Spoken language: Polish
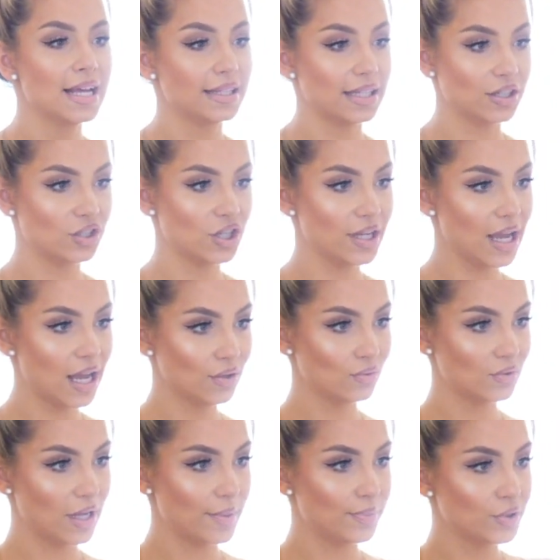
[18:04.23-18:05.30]
Także ja
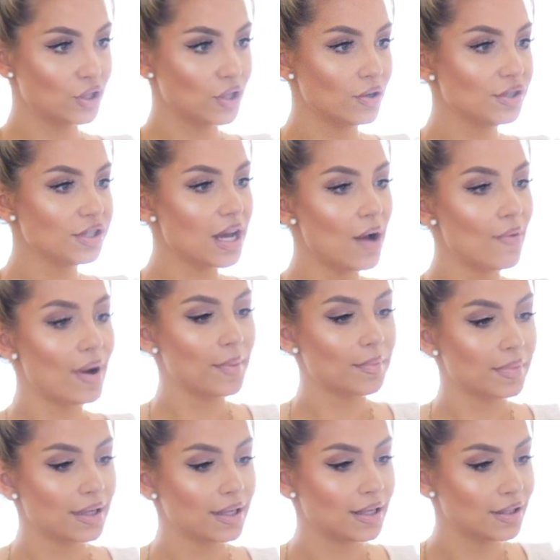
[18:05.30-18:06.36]
tutaj
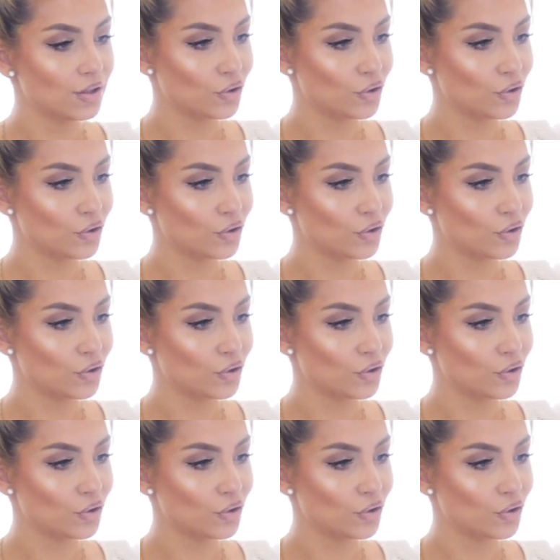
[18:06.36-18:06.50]
przyodziałam e,